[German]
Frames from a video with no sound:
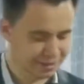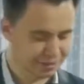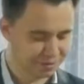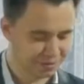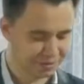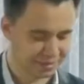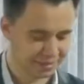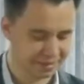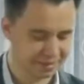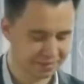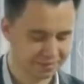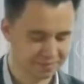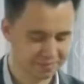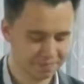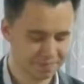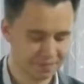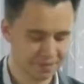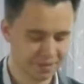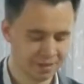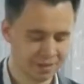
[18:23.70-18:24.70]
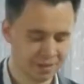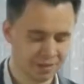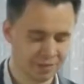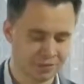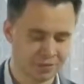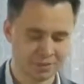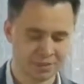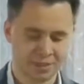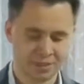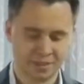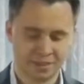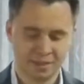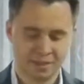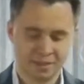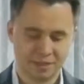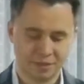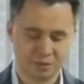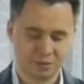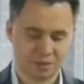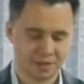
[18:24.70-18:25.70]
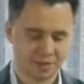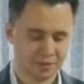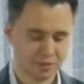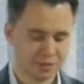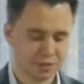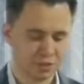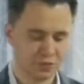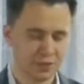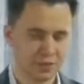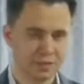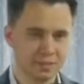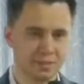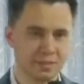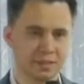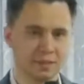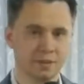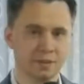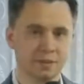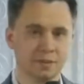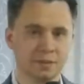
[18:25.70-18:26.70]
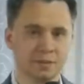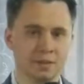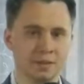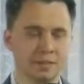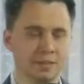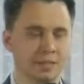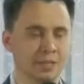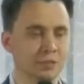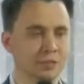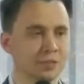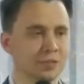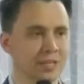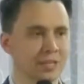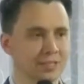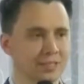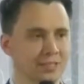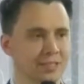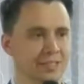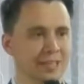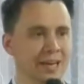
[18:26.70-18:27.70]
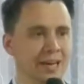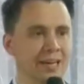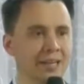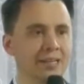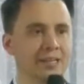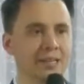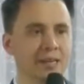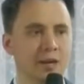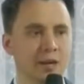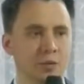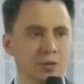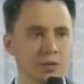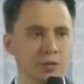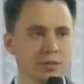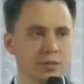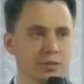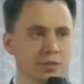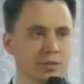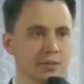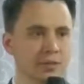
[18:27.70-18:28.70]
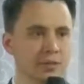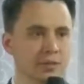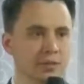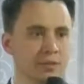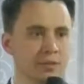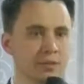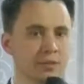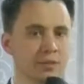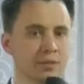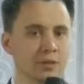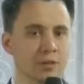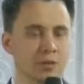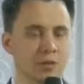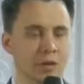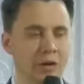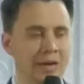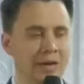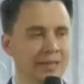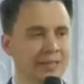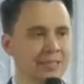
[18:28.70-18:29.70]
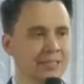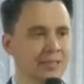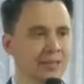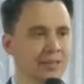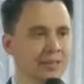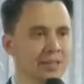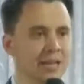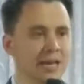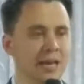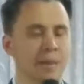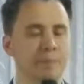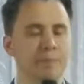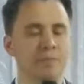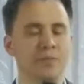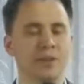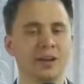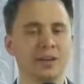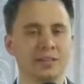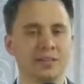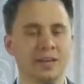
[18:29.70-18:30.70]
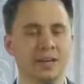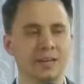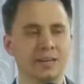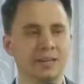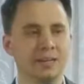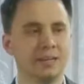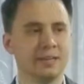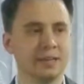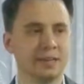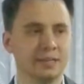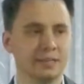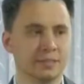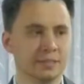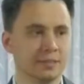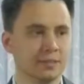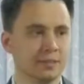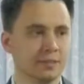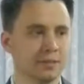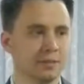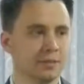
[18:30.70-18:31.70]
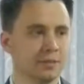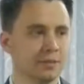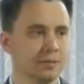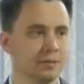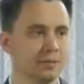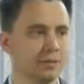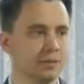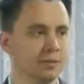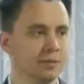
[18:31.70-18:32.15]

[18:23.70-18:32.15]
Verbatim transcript: Halleluja. Wir sehen in Johannes 20, Jesus hat sie angehaucht und hat gesagt, empfangt Heiligen Geist.